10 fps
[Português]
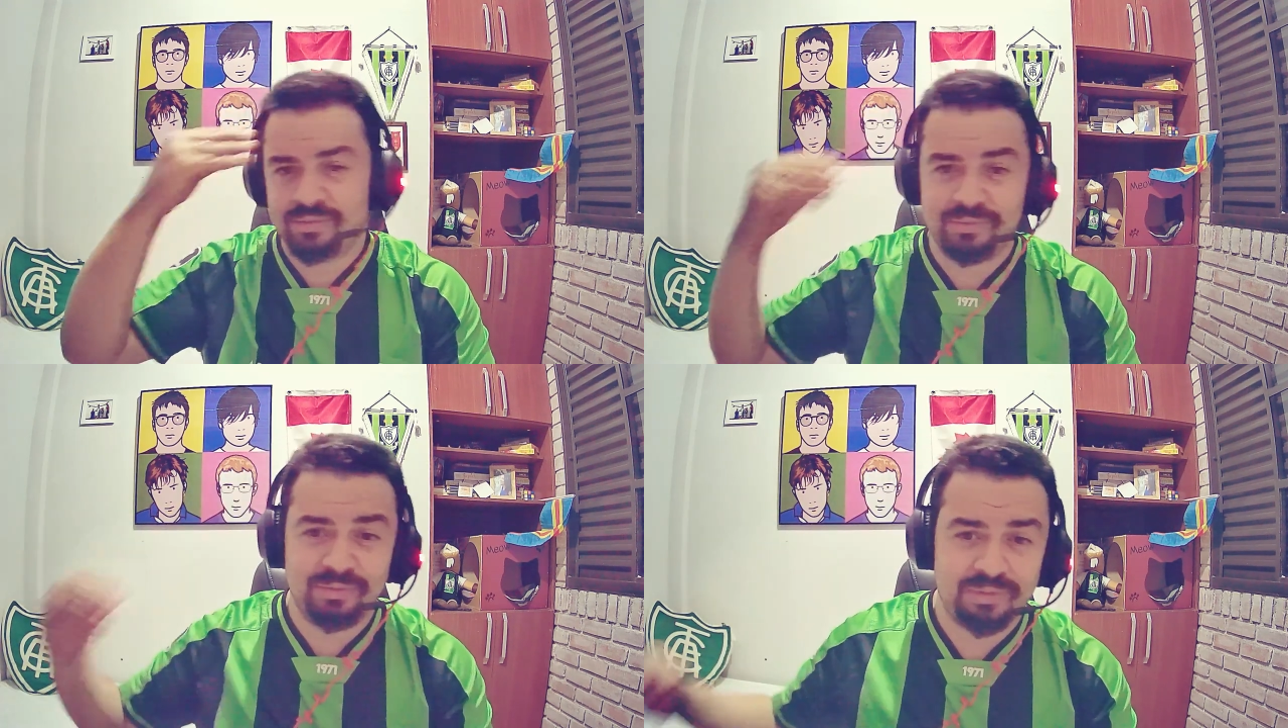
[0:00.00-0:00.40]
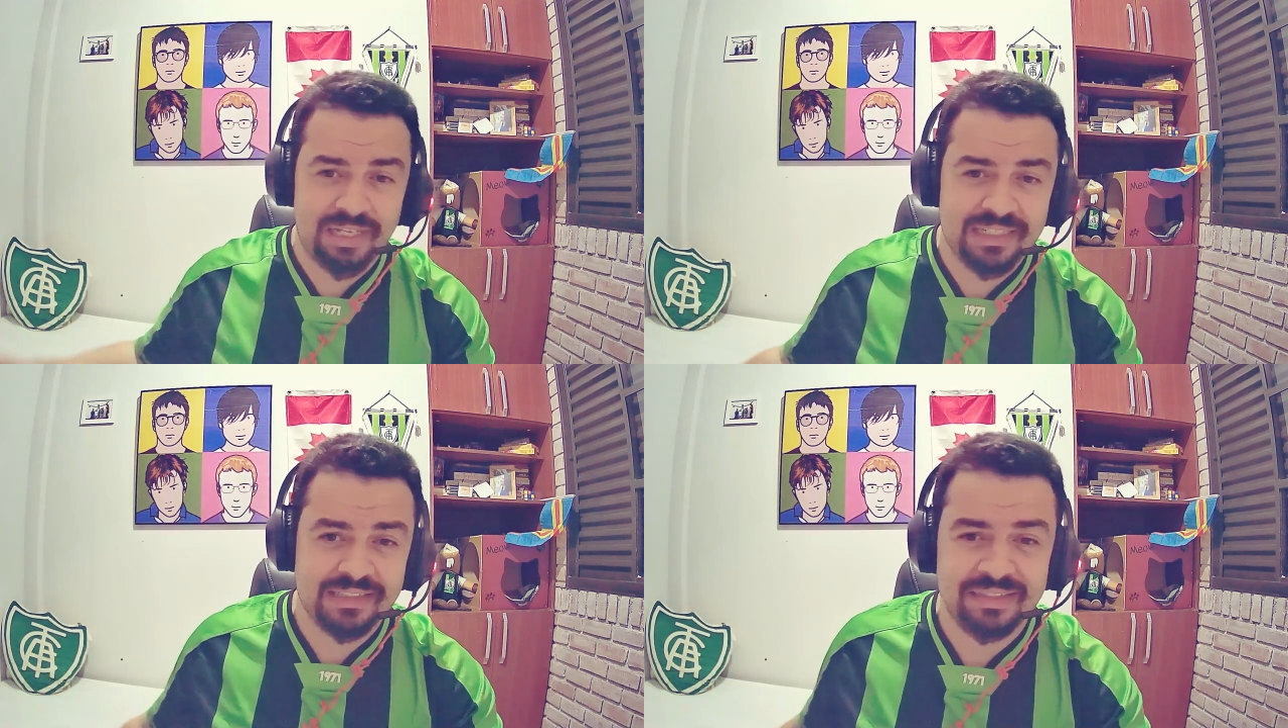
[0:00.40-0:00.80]
um
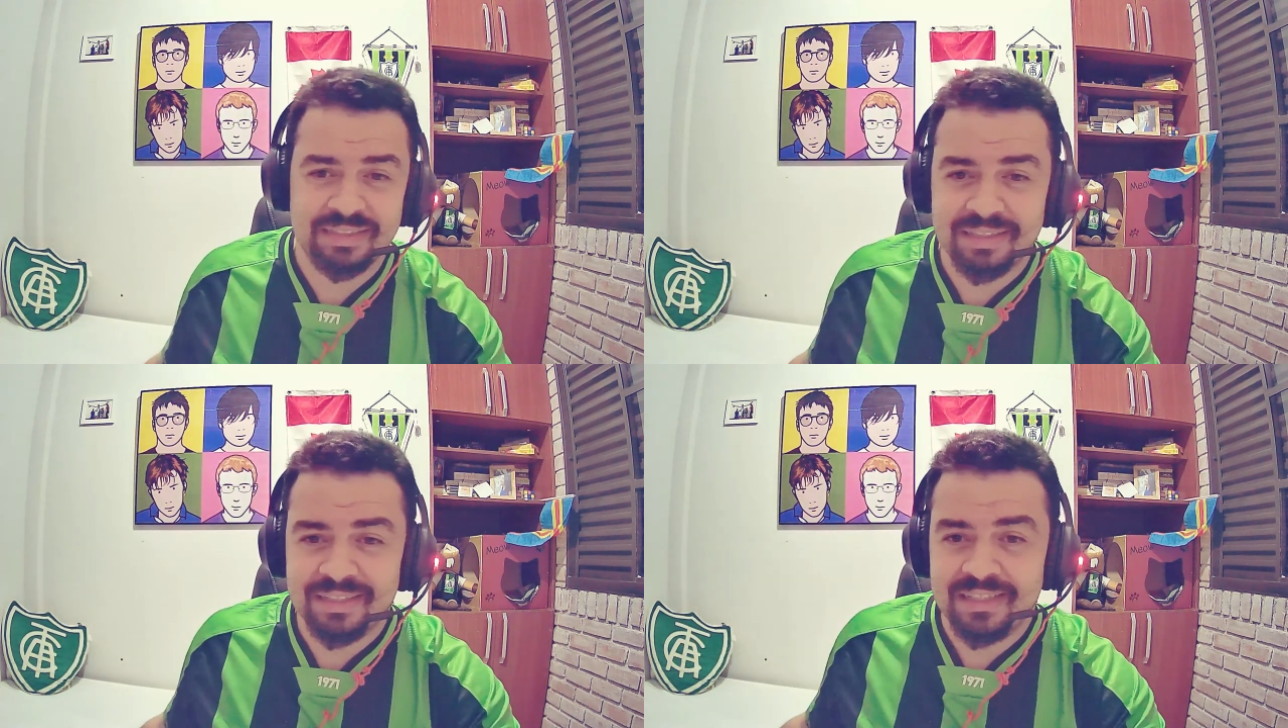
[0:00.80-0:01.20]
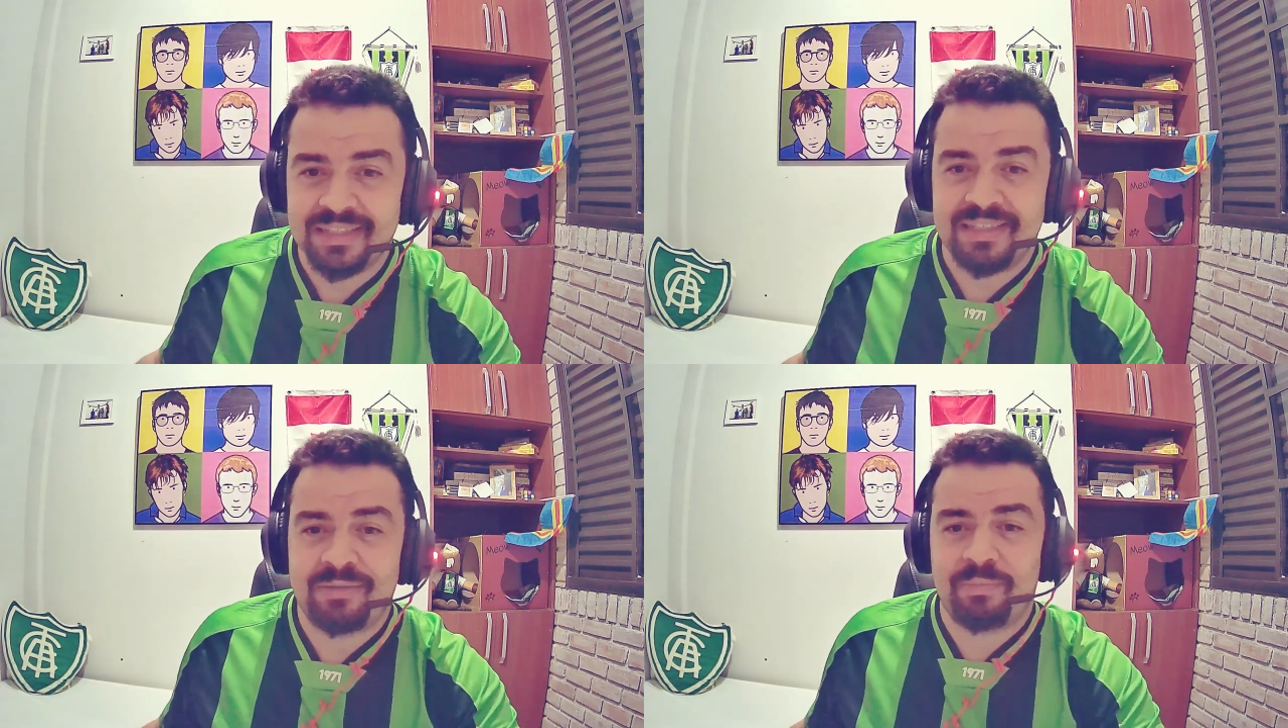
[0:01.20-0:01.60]
lance
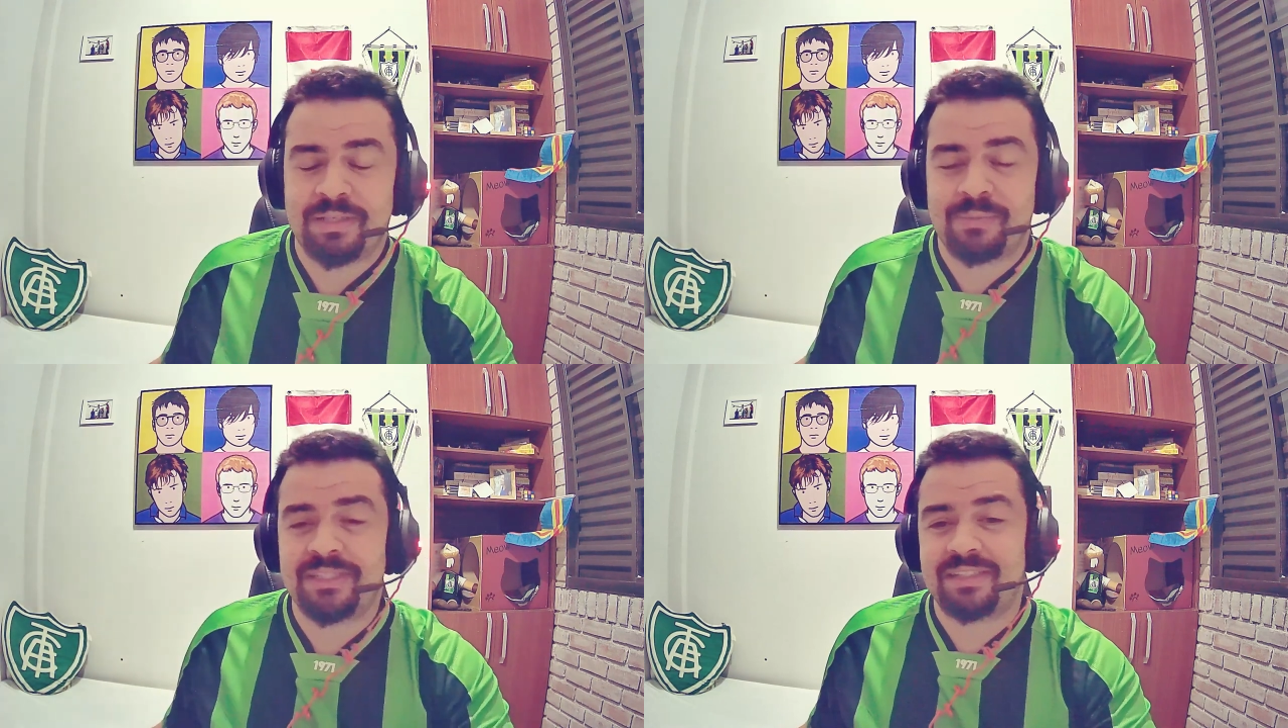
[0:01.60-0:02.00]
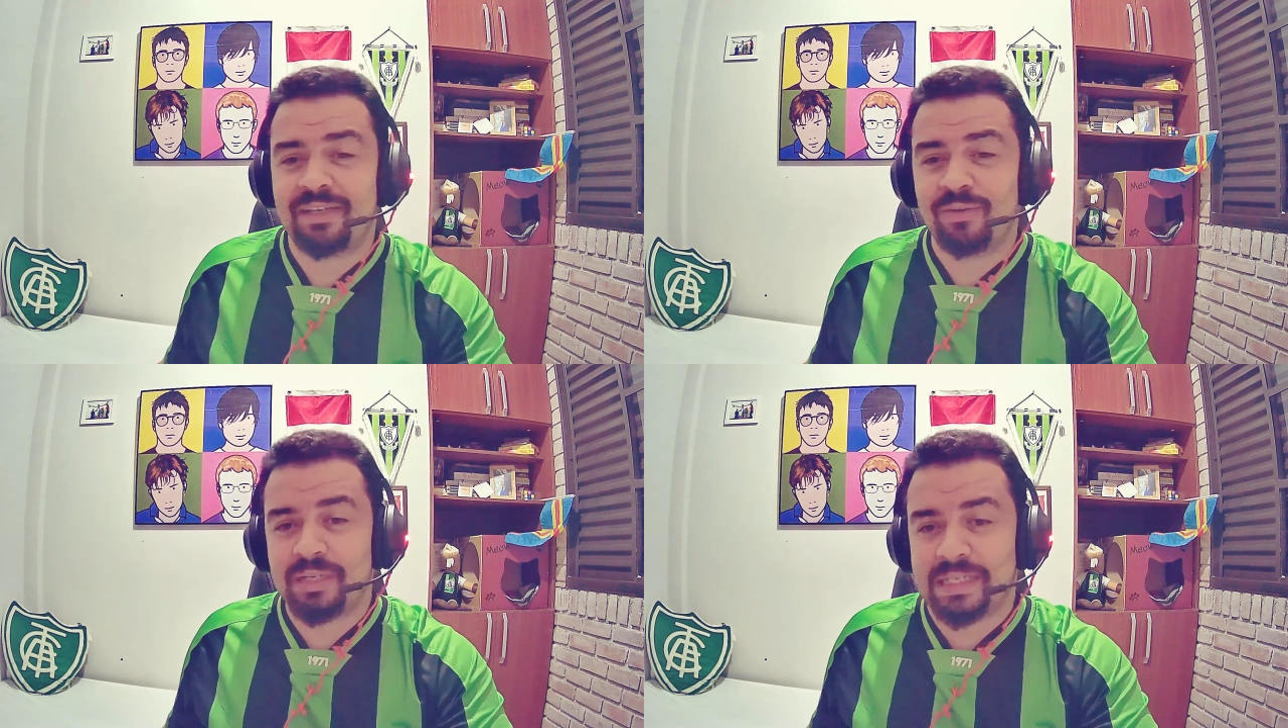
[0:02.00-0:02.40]
praticamente
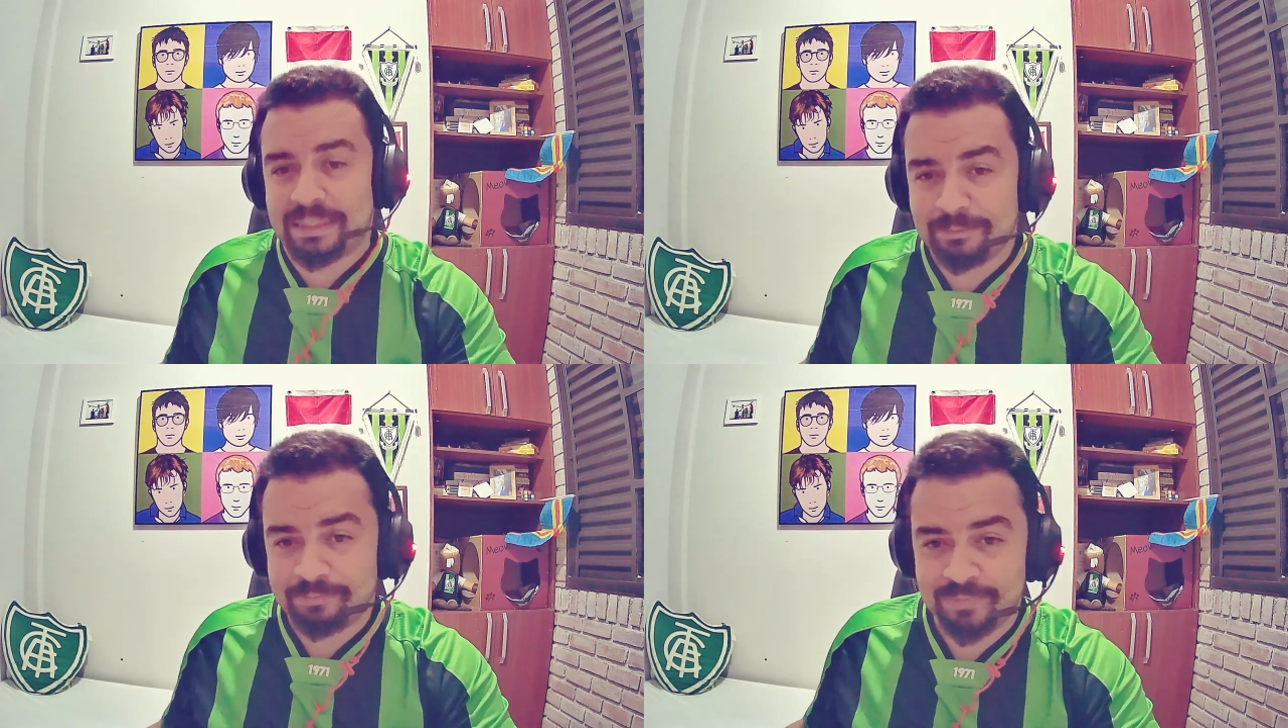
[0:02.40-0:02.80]
sem goleiro,